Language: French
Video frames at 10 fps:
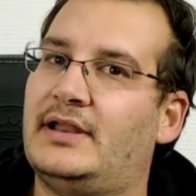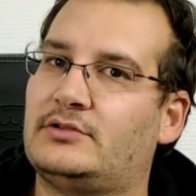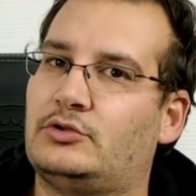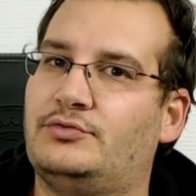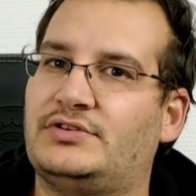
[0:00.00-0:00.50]
En
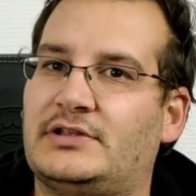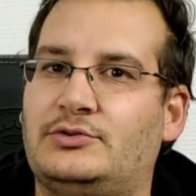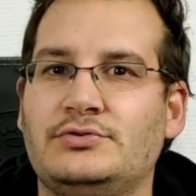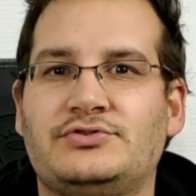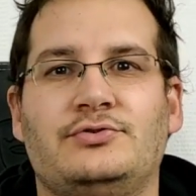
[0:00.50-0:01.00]
attendant, vous souhaite à
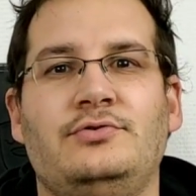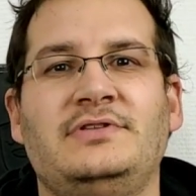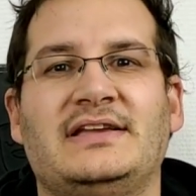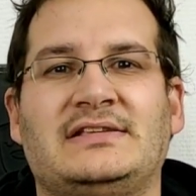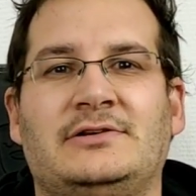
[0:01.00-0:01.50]
tous
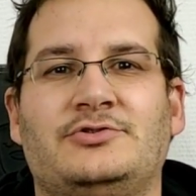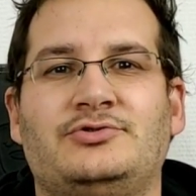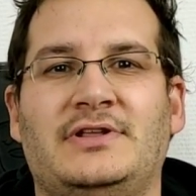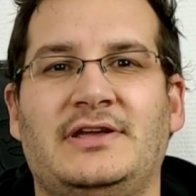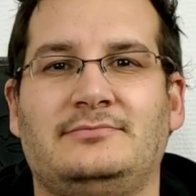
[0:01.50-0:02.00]
une excellente
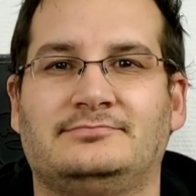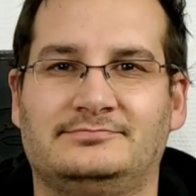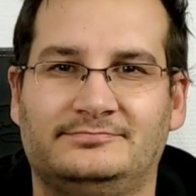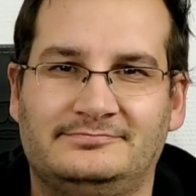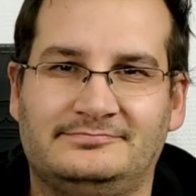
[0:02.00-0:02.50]
journée.